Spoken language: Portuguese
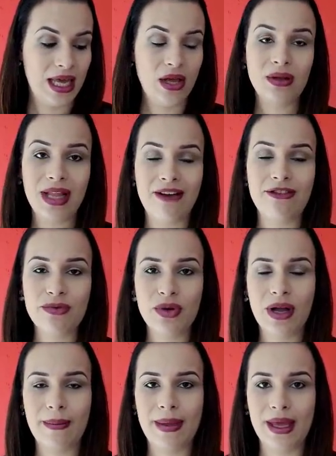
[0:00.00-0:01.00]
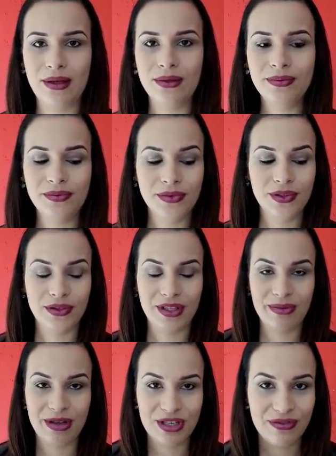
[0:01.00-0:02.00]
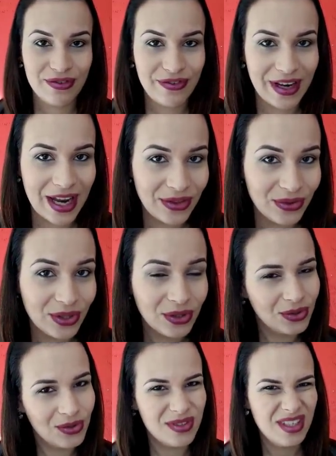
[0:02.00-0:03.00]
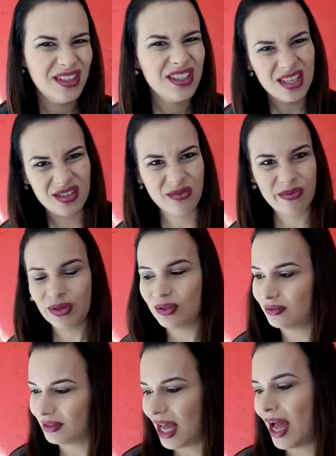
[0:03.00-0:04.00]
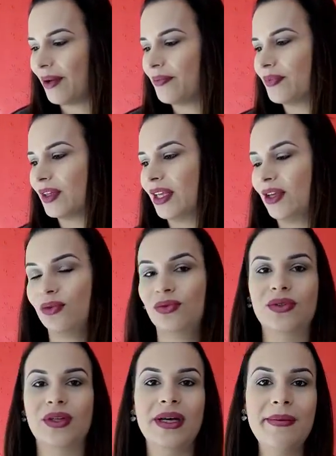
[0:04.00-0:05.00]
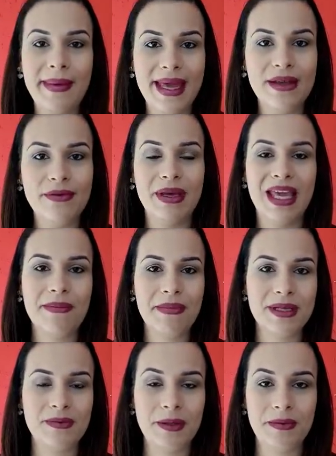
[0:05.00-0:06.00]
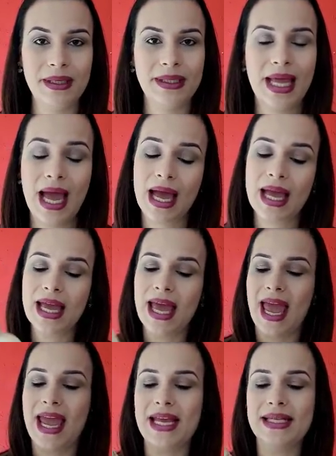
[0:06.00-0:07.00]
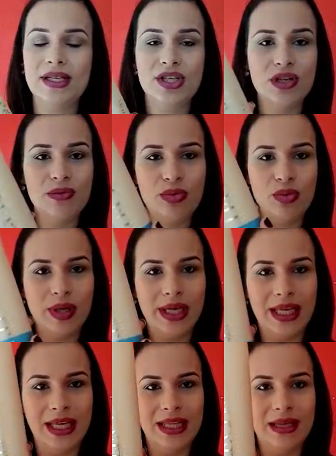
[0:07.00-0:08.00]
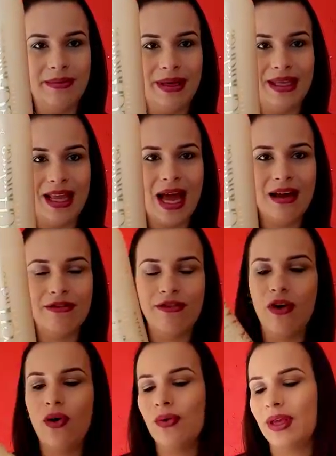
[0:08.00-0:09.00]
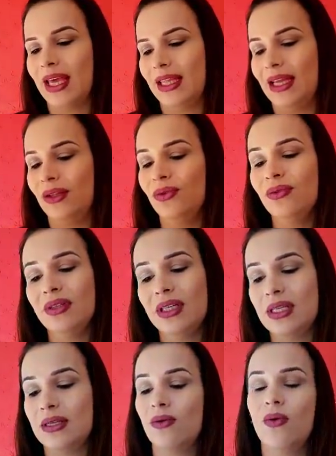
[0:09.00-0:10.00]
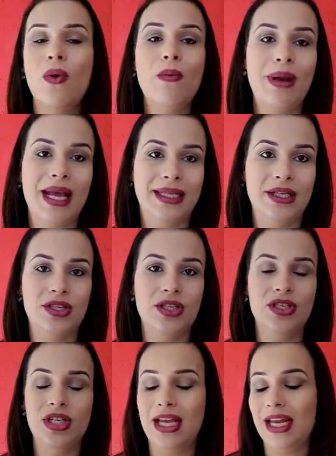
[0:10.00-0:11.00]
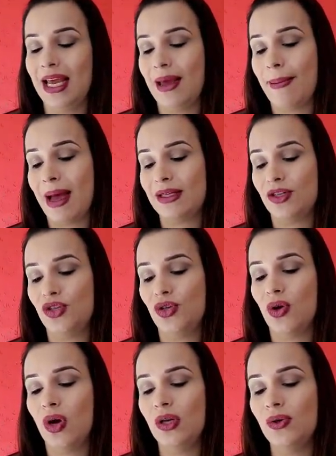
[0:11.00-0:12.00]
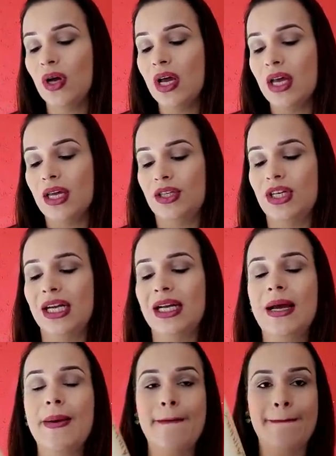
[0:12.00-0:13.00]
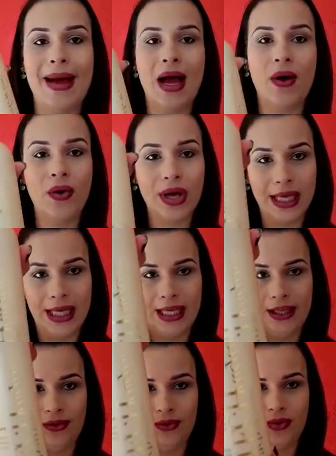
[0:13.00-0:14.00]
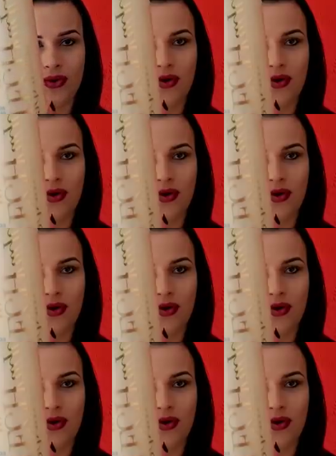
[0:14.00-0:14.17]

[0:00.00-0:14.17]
Eu lavo meu cabelo, também já vou falar do que eu tô usando, que vocês vão perguntar, que eu amei, peguei para experimentar. É esse shampoo aqui, também da Avon, que é da Nutrição Completa, gente. Ele é base de óleo de argan marroquino,